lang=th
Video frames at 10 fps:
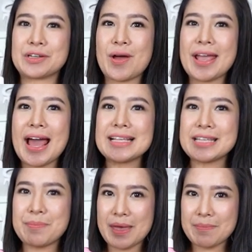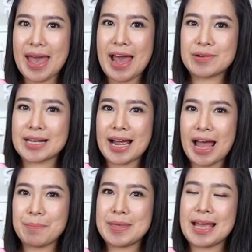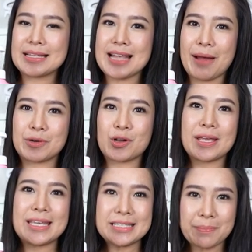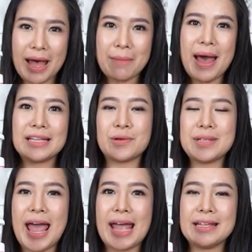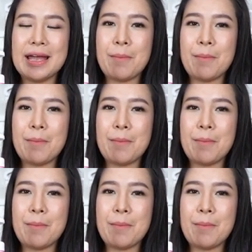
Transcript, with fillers: ร้อยห้าสิบมิลลิลิตร ราคาเพียงสามร้อยยี่สิบห้าบาทเท่านั้น